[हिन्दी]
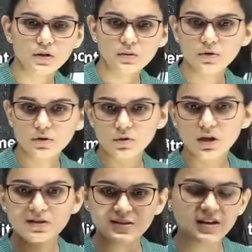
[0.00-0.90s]
एक मिनट
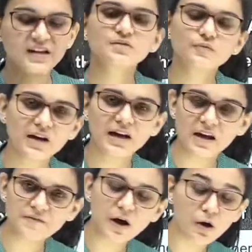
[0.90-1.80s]
रुकेगा यस वी आर
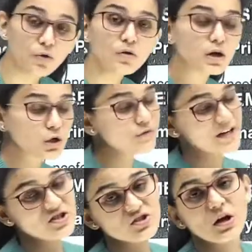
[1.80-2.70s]
लाइव नाउ हेलो
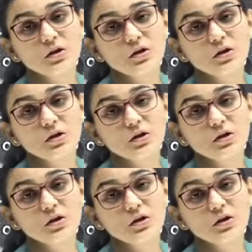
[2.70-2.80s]
फ्रेंड्स